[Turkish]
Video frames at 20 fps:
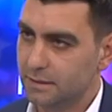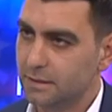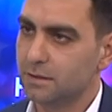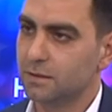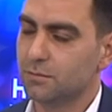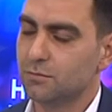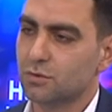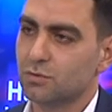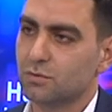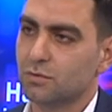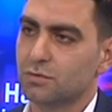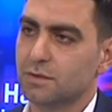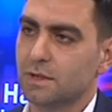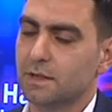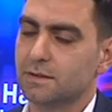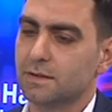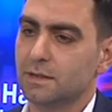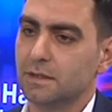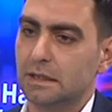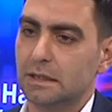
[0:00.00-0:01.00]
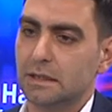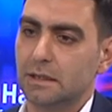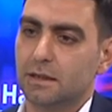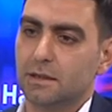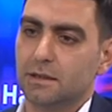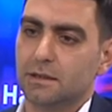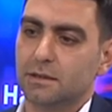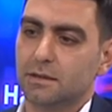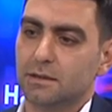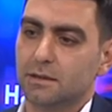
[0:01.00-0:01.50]
dediğimiz o zaten
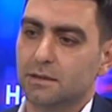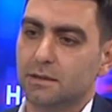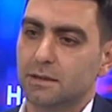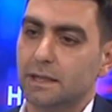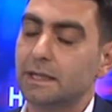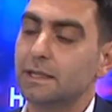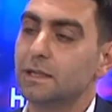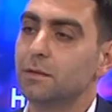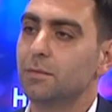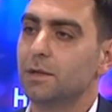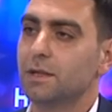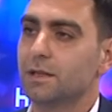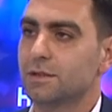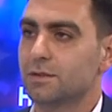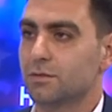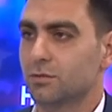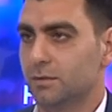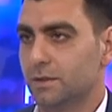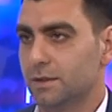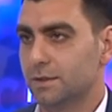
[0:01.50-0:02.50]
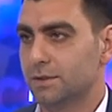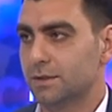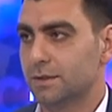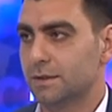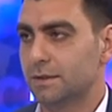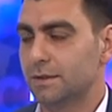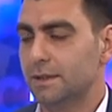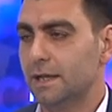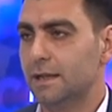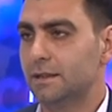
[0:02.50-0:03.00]
e, yetki belgesi olayı
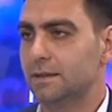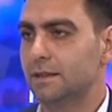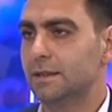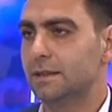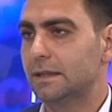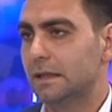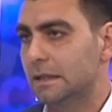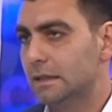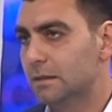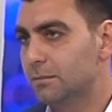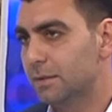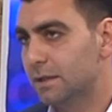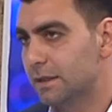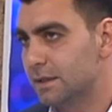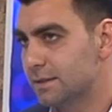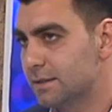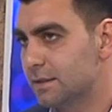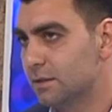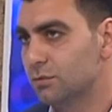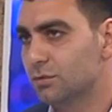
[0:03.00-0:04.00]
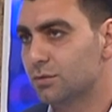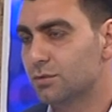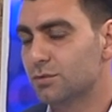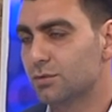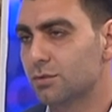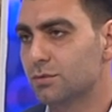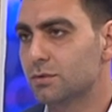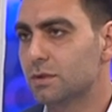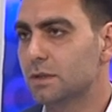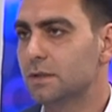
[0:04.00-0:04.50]
çıktı. Yani yeterlilik belgesi alıyoruz
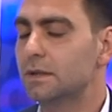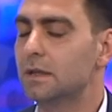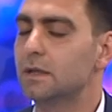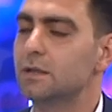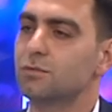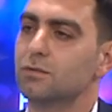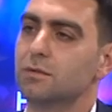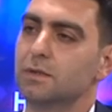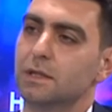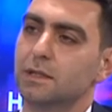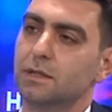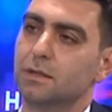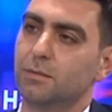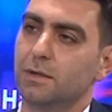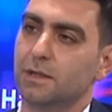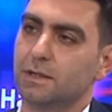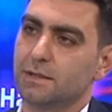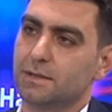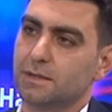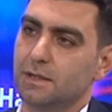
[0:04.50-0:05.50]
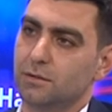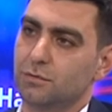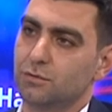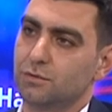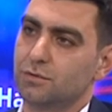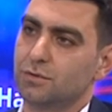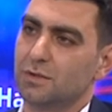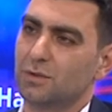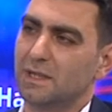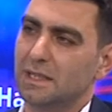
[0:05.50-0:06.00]
önce. Hı hı. Daha sonra yetki belgesi
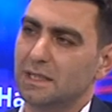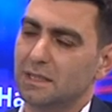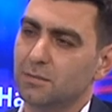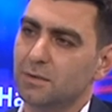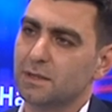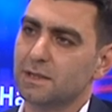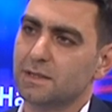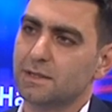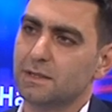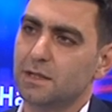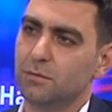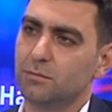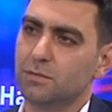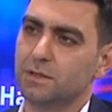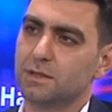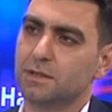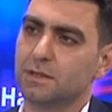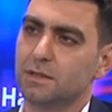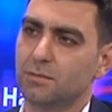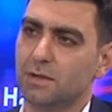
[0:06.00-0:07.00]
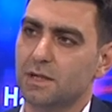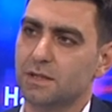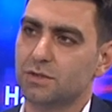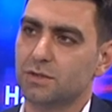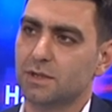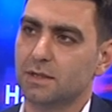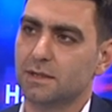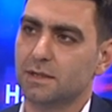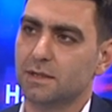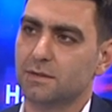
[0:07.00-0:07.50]
alıyoruz. yetki belgesini almak için de bazı
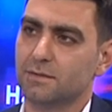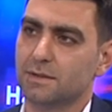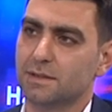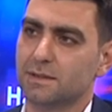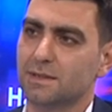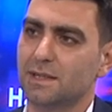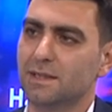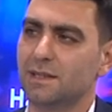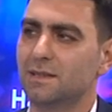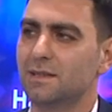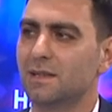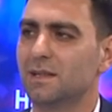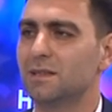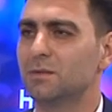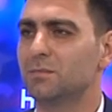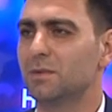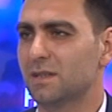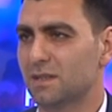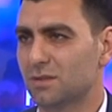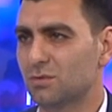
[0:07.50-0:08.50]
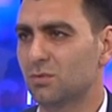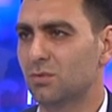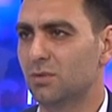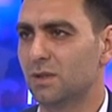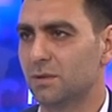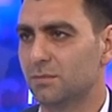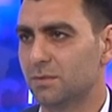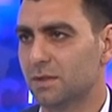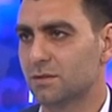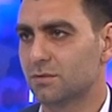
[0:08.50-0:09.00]
şartlar var. Ya yeterlilik belgesi
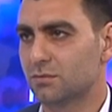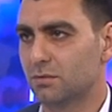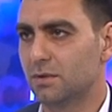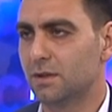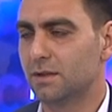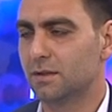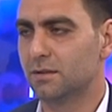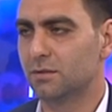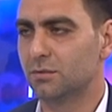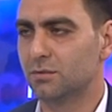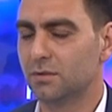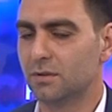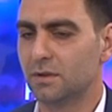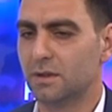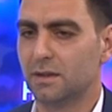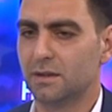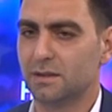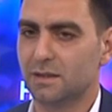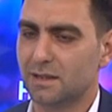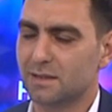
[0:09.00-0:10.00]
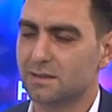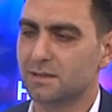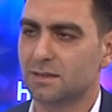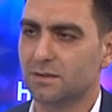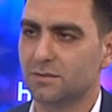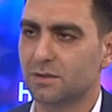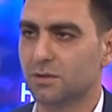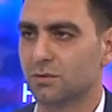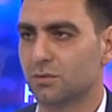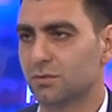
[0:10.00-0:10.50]
kolay, biraz kolay alınıyor. Yani
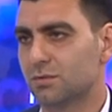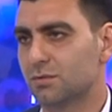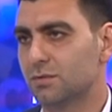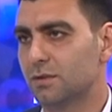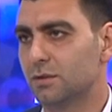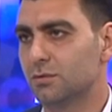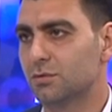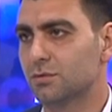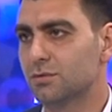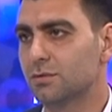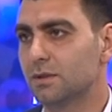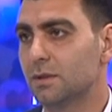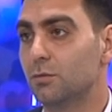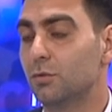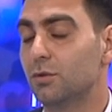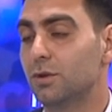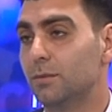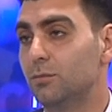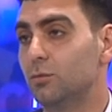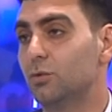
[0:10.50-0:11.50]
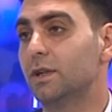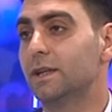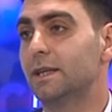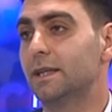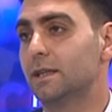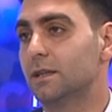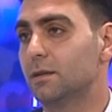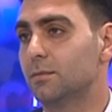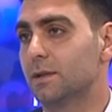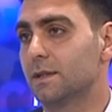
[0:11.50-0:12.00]
sınava giriyorsun, alıyorsun ama önemli olan
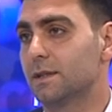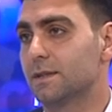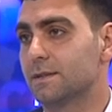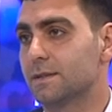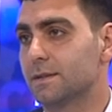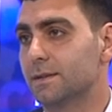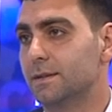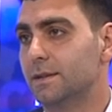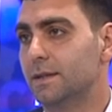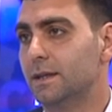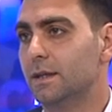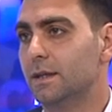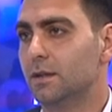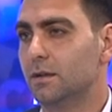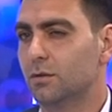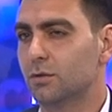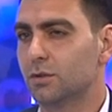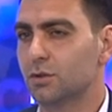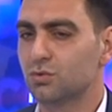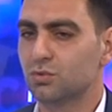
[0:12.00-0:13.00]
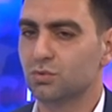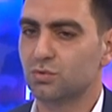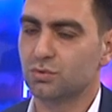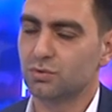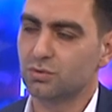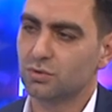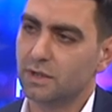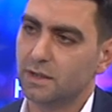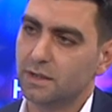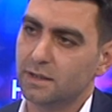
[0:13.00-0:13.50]
yetki belgesi. O da şudur.
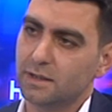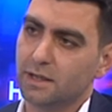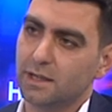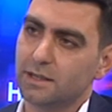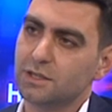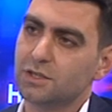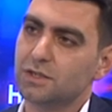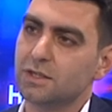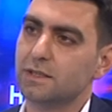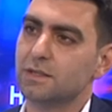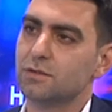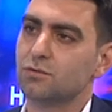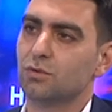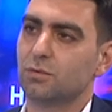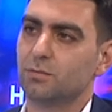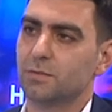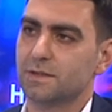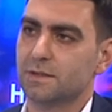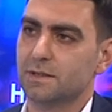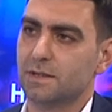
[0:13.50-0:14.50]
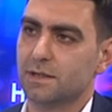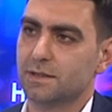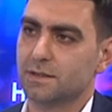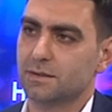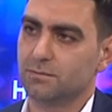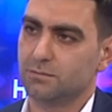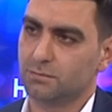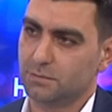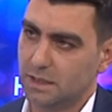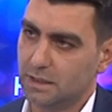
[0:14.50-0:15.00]
Yani iş yeriniz olması
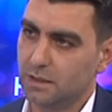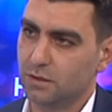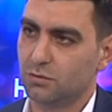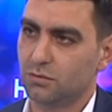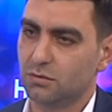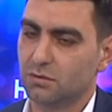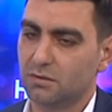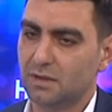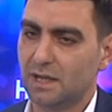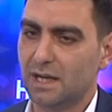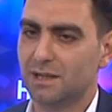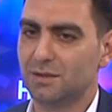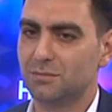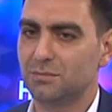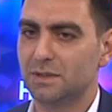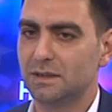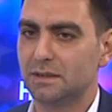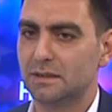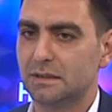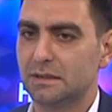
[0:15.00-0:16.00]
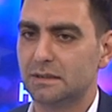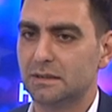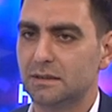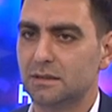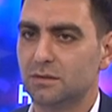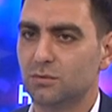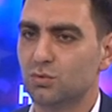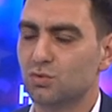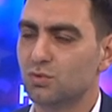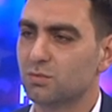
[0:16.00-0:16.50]
lazım gerekiyor. Yani bir e,
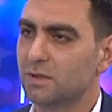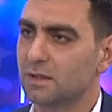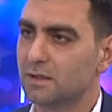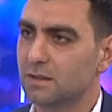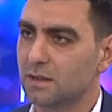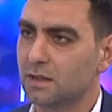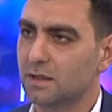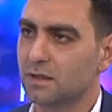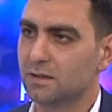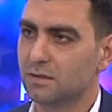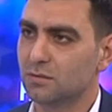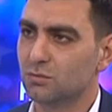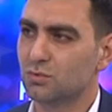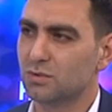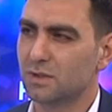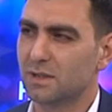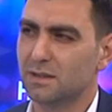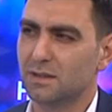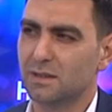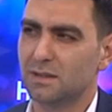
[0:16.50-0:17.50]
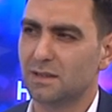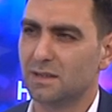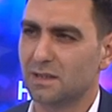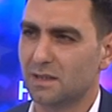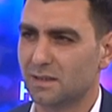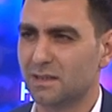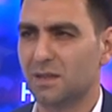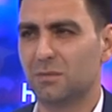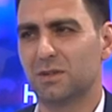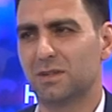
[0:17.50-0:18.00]
100 metrekarenin üzerindeydi
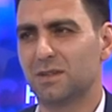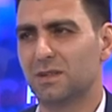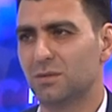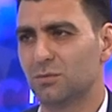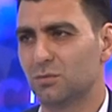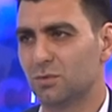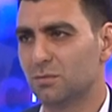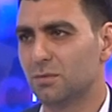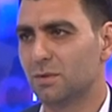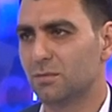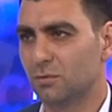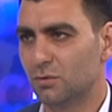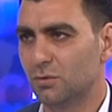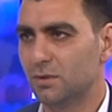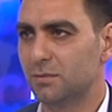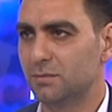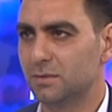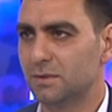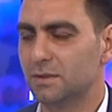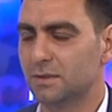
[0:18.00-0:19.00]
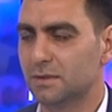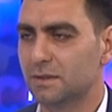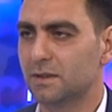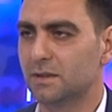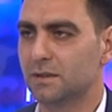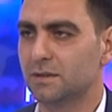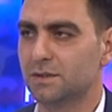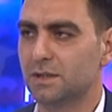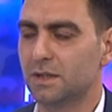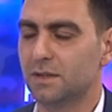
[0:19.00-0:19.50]
herhalde tam hatırlamıyorum ama öyle bir
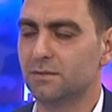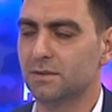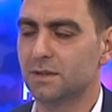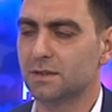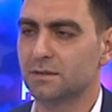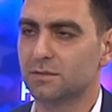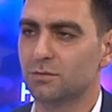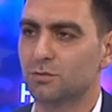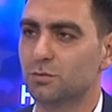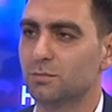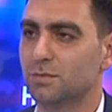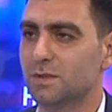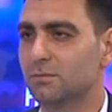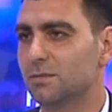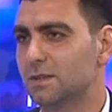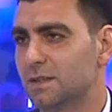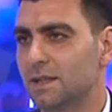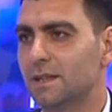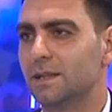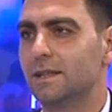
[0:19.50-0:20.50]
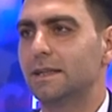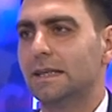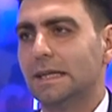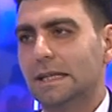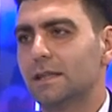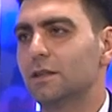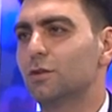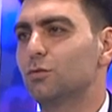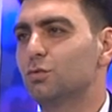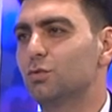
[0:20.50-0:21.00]
şey var. Çünkü bizim iş yerleri
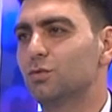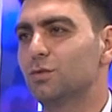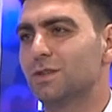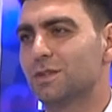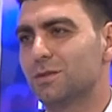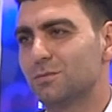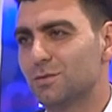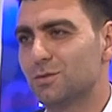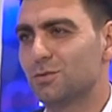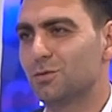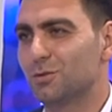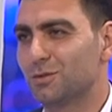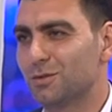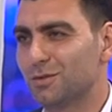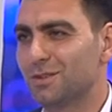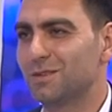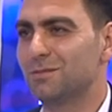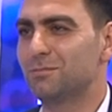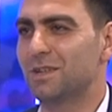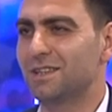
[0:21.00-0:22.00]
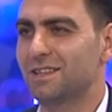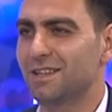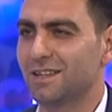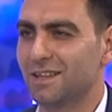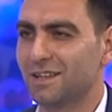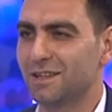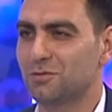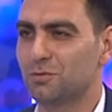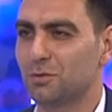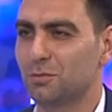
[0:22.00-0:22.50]
genellikle tuttuğu için biz o
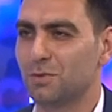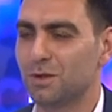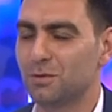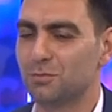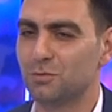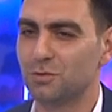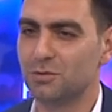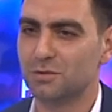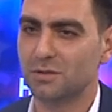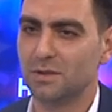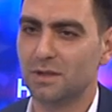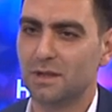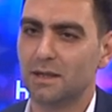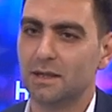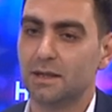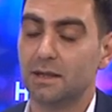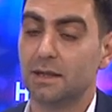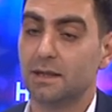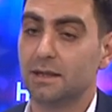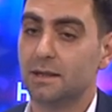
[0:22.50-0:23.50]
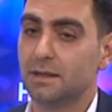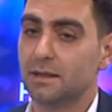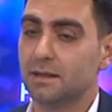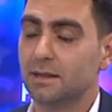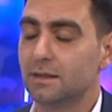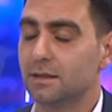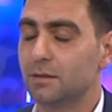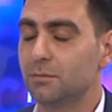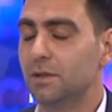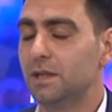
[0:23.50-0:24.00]
metrekareye çok bakmıyoruz
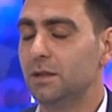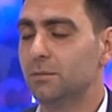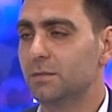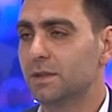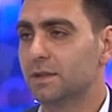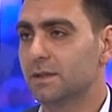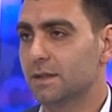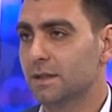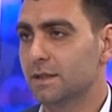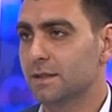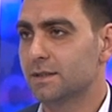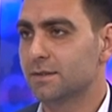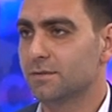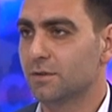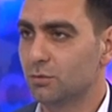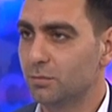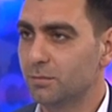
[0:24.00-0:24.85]
e, belli bir metrekaresi var.